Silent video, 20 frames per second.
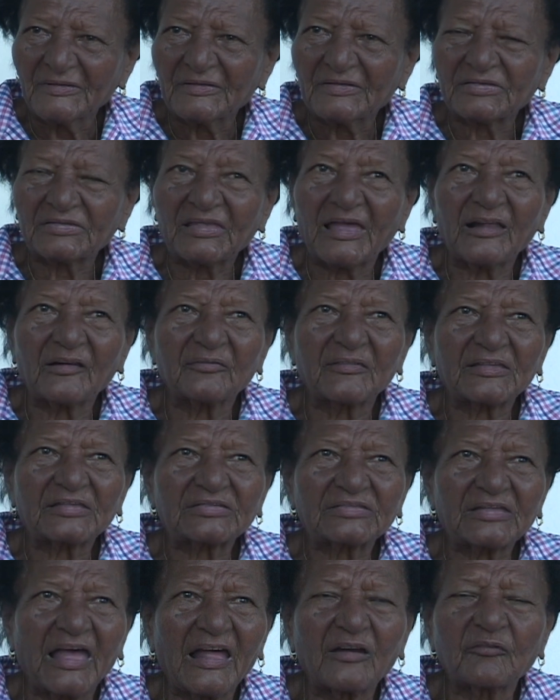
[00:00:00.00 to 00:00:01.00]
Salve,
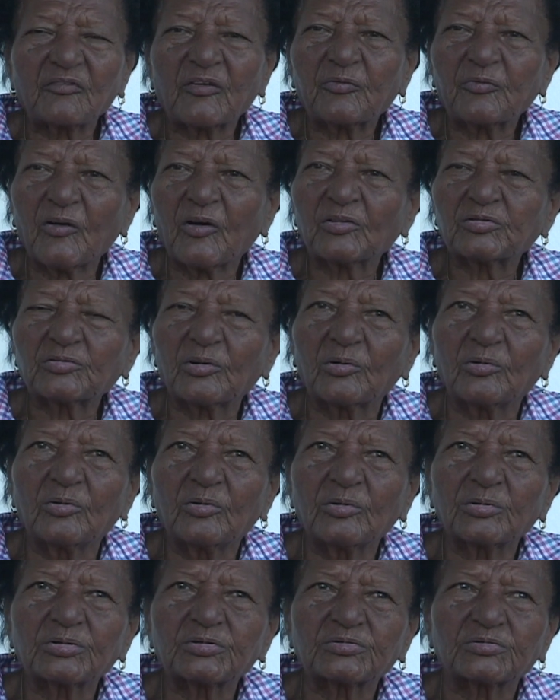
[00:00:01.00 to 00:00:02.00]
salve, forte
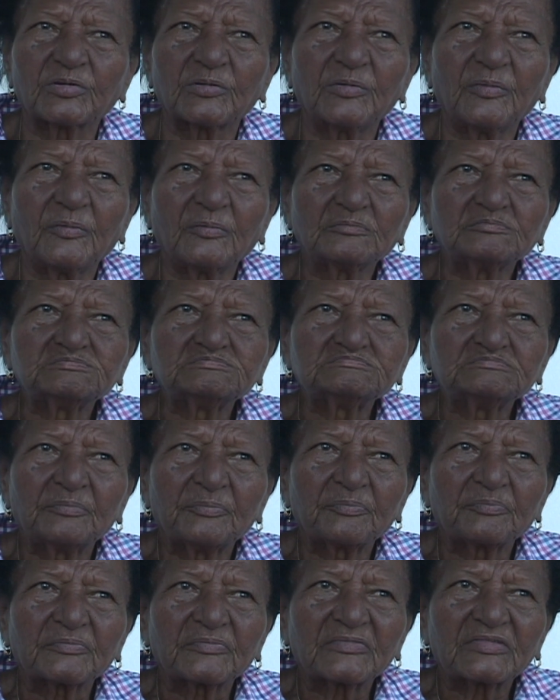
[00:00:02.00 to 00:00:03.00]
Augusto.
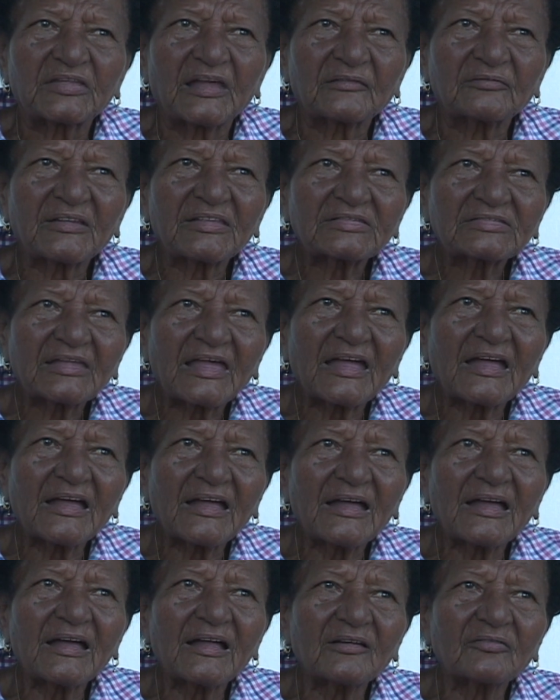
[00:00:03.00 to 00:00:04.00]
Salve,
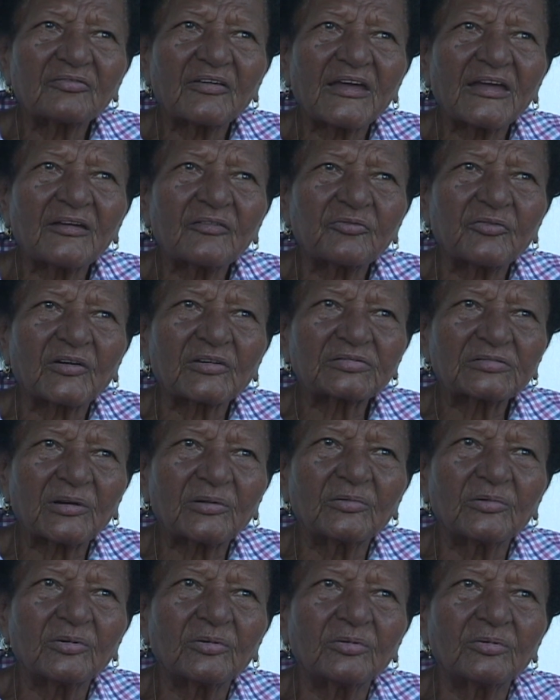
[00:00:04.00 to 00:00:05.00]
salve, forte
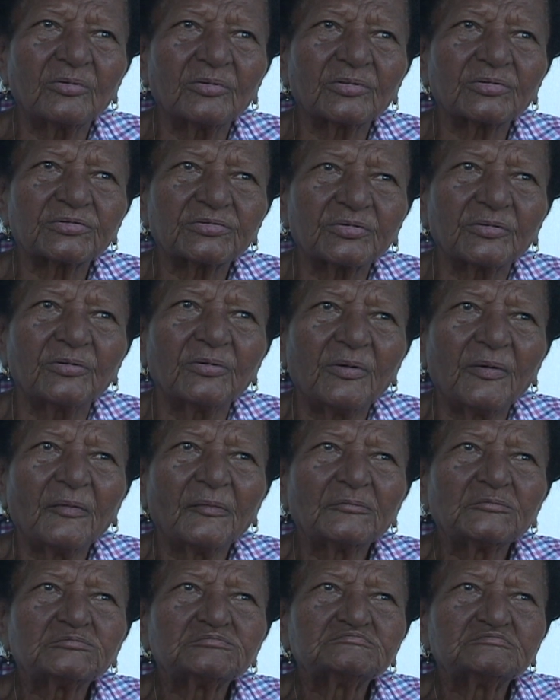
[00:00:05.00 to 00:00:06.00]
Augusto.
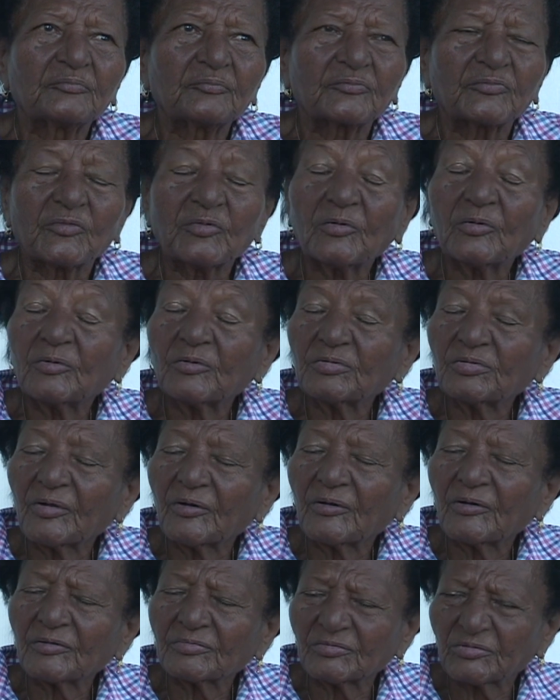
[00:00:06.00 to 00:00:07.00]
Do
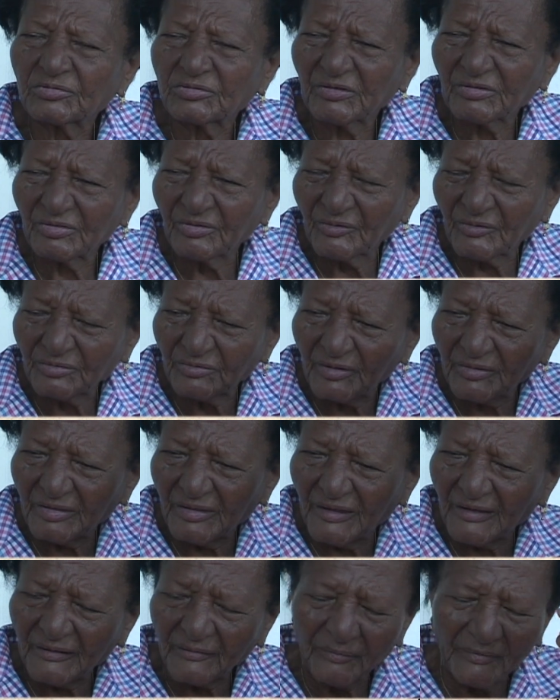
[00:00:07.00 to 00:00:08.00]
no, não sei, no,
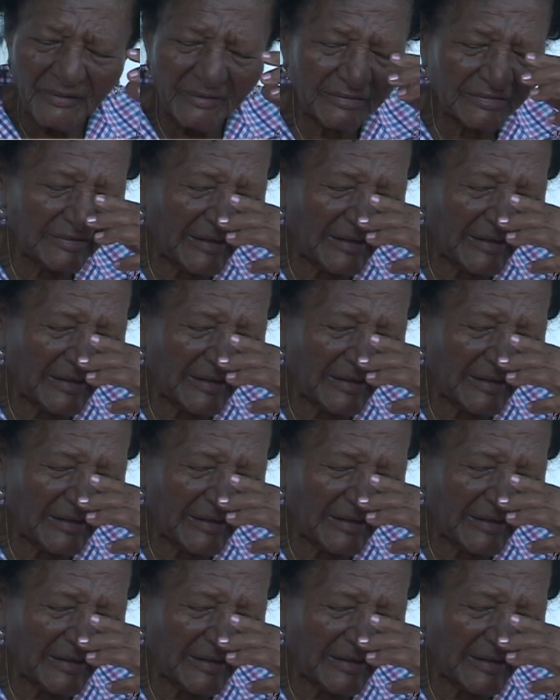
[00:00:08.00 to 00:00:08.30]
como é,